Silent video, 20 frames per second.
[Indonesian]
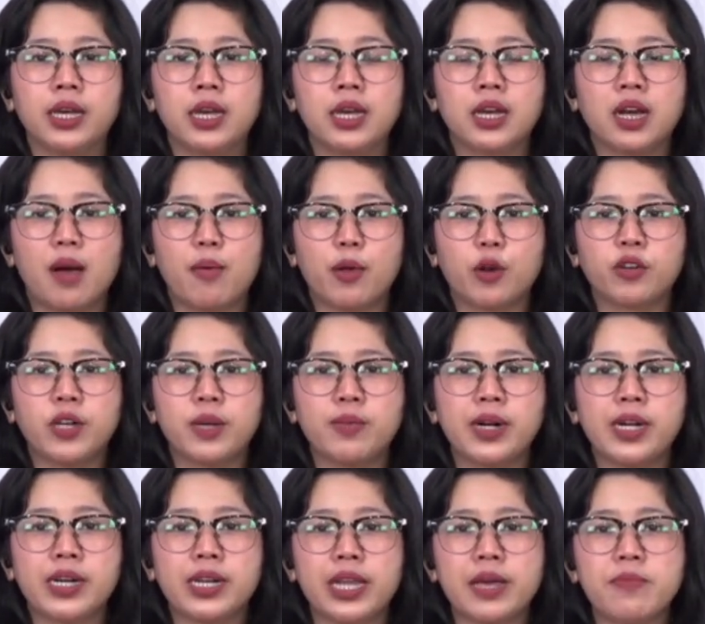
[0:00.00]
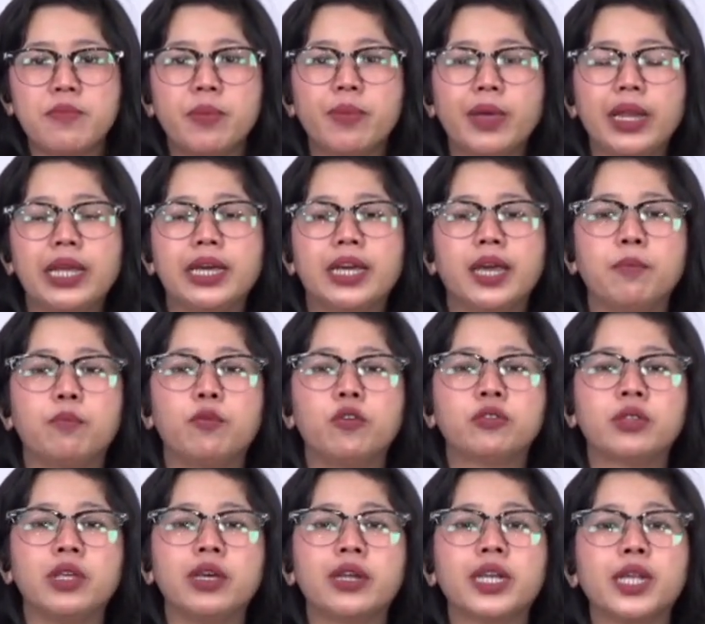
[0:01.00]
Kamarudin mengklaim memiliki
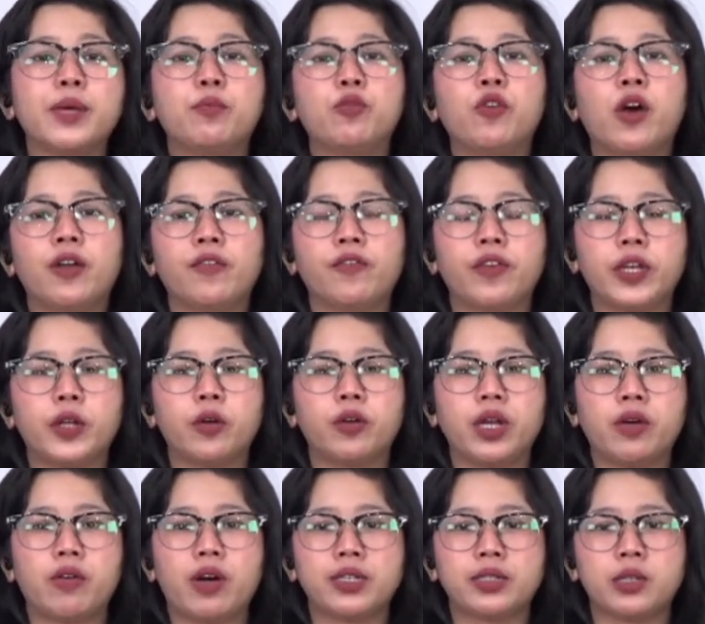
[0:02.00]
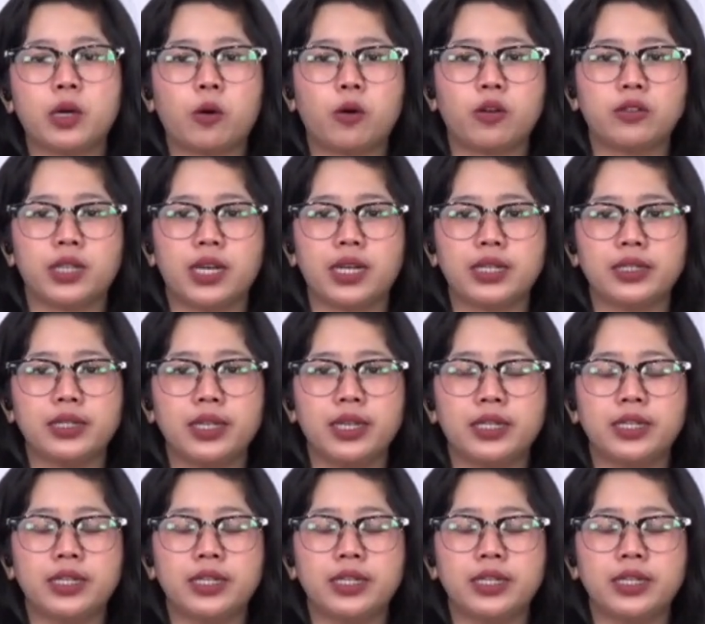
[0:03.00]
bukti ribuan video dewasa Kosasi